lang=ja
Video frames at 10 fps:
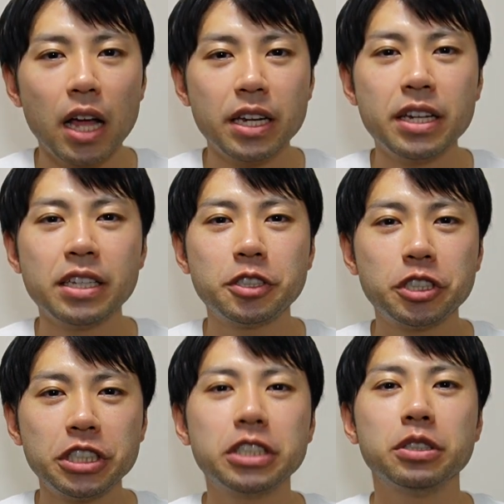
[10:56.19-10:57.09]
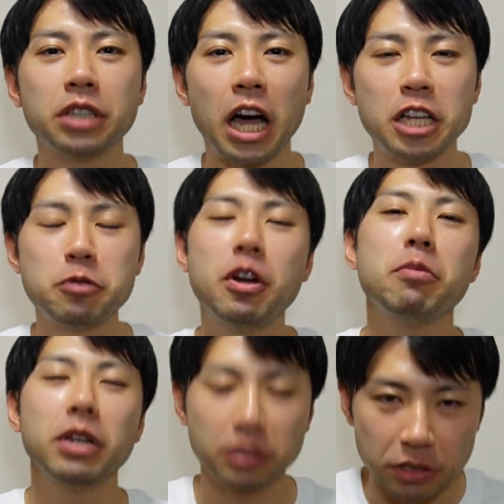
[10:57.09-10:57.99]
リリースシーズンが始ま
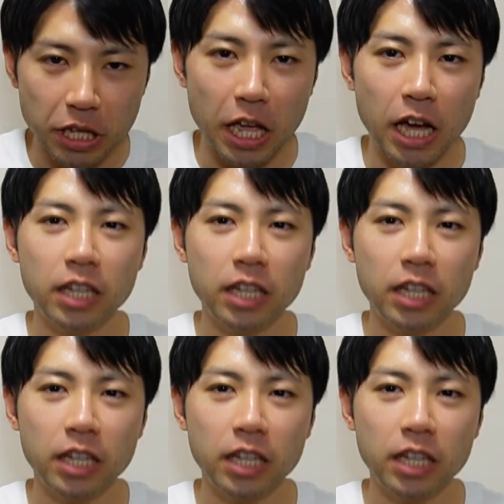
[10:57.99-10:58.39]
りますんで、